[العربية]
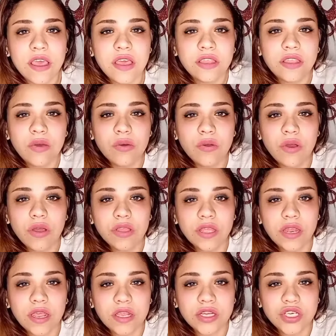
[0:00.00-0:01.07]
توقعات
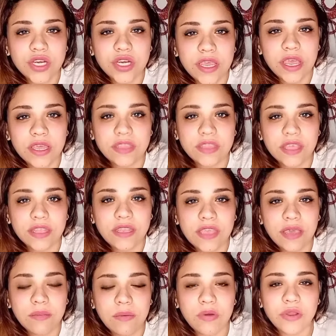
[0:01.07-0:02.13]
العشرية الثانية
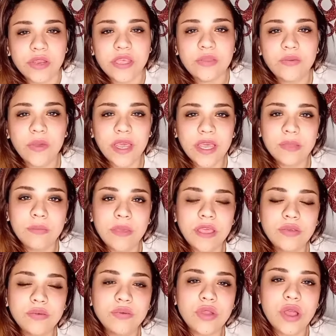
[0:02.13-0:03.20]
مواليد 1
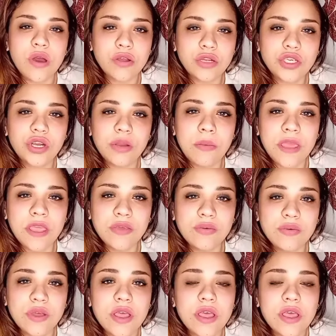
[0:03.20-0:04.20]
مايو ل 10 مايو